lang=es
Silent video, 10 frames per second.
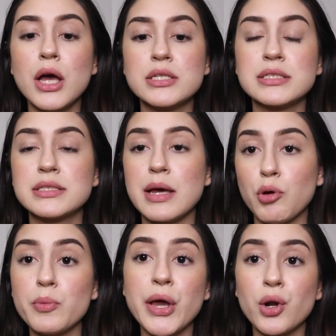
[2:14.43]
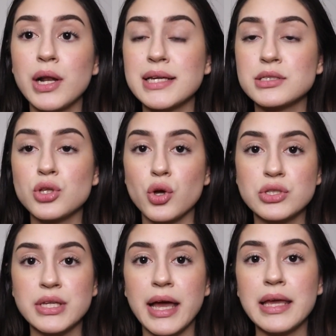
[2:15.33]
Se volvieron las
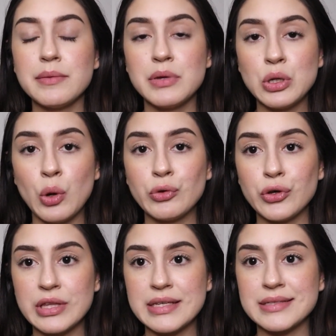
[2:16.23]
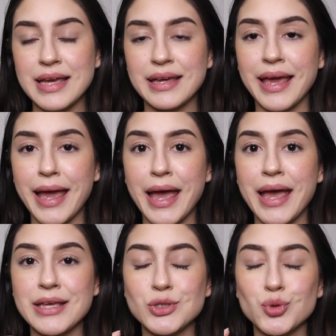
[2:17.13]
12 y mi novio dice
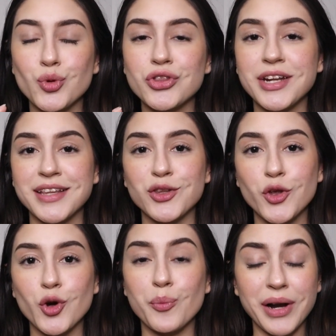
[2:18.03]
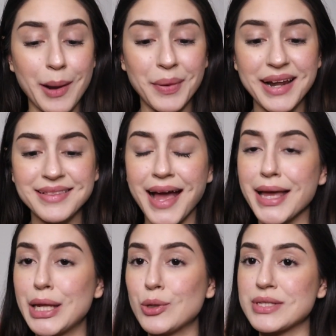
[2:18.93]
que estuvo tratando de comprar la
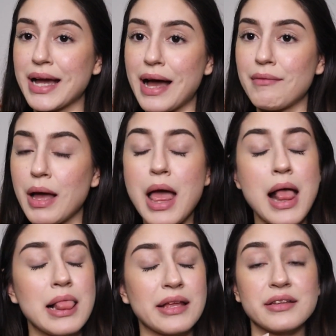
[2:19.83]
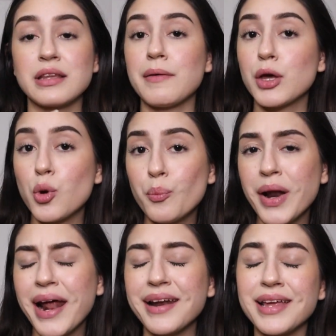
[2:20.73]
paleta y lo sacaba la trataba de
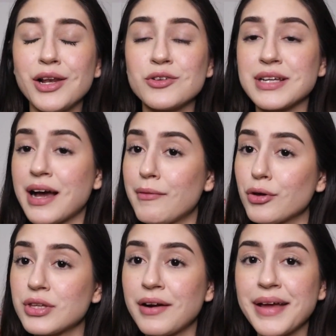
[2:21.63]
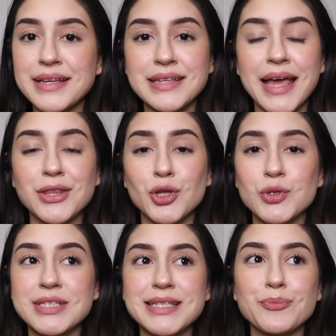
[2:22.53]
comprar y lo sacaba otra vez.
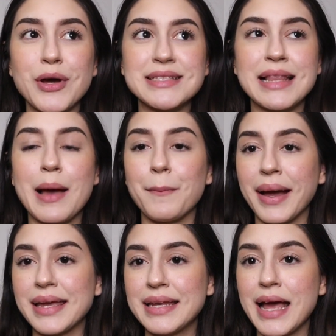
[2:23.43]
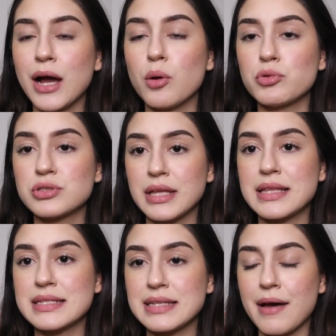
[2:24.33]
Entonces, pues la página, como
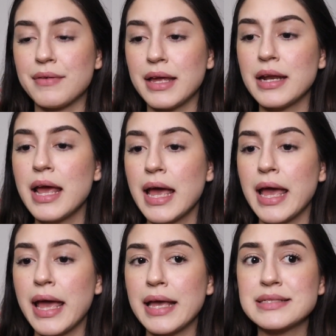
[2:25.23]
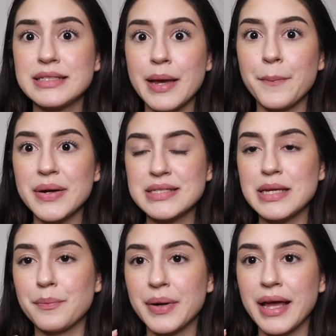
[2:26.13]
ustedes saben, eh, siempre,
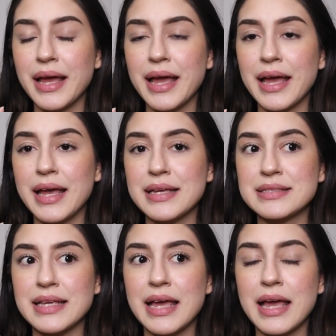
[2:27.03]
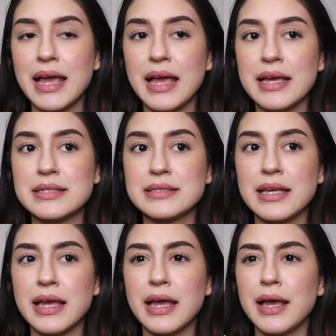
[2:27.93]
siempre eh, se,
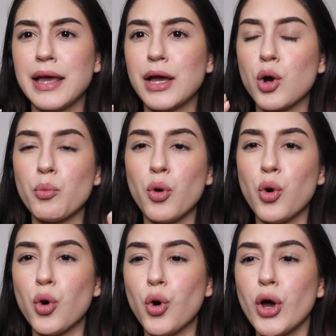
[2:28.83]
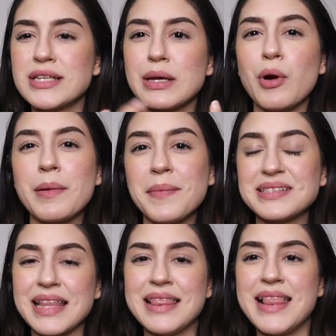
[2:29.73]
se, como, se vuelve
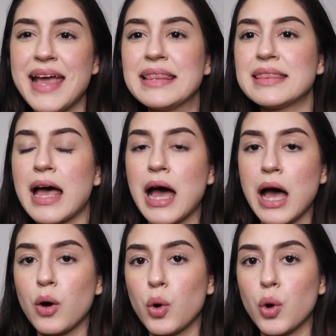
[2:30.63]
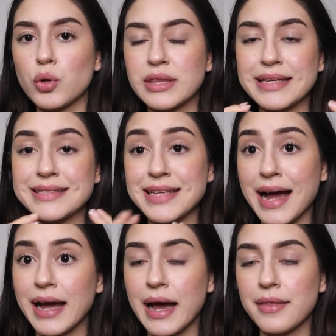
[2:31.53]
más lenta o te
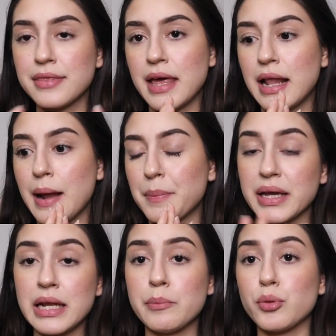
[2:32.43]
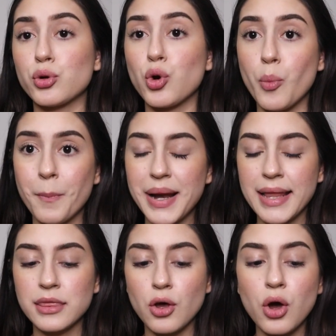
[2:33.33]
saca de la página por
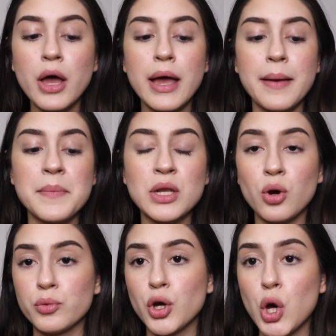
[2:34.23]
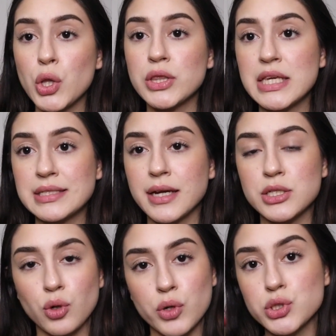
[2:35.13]
completo. Mi novio dice que
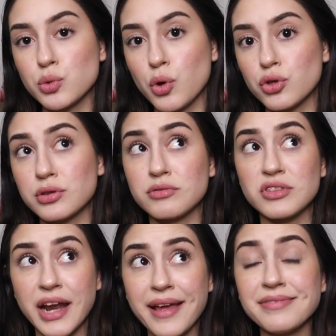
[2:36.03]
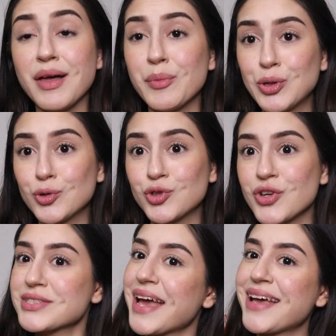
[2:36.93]
solo estuvo 30
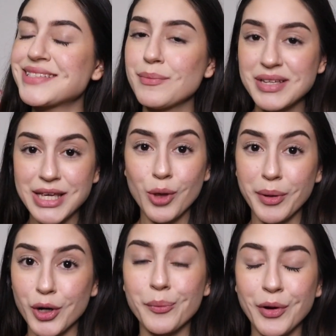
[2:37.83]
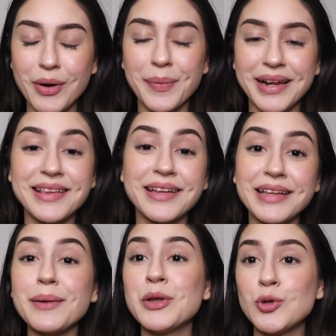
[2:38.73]
minutos, que es demasiado para comprar una paleta,
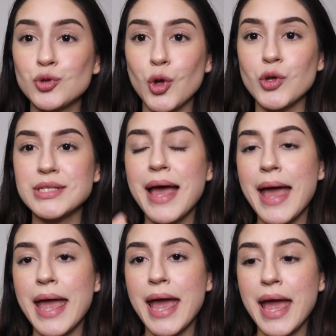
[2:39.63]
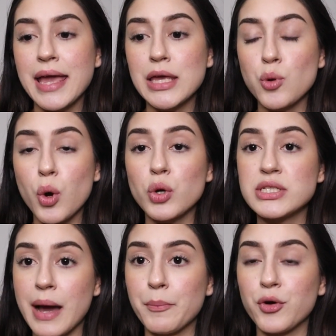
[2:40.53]
30 minutos, eh, y luego
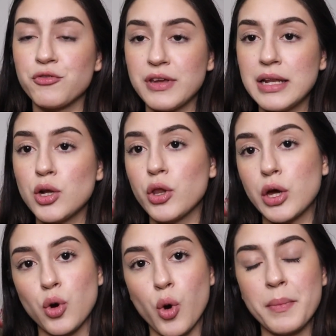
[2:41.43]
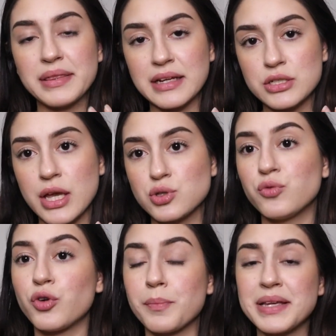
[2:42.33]
ya por fin lo dejó meter ya su
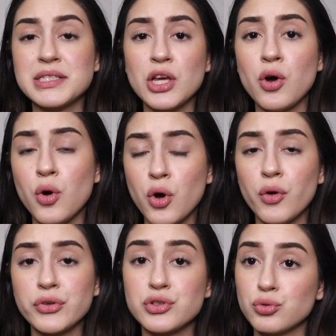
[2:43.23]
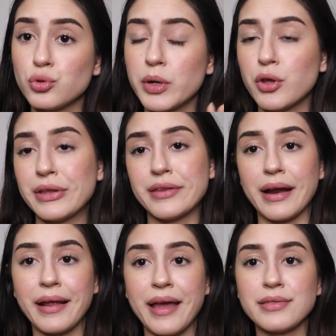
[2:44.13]
información, su número de
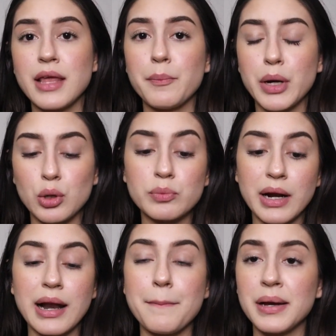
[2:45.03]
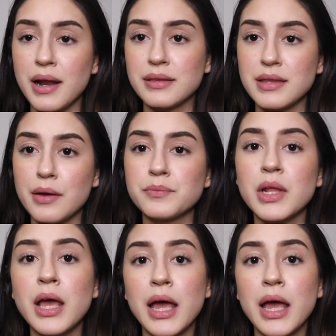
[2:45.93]
tarjeta para comprar la paleta.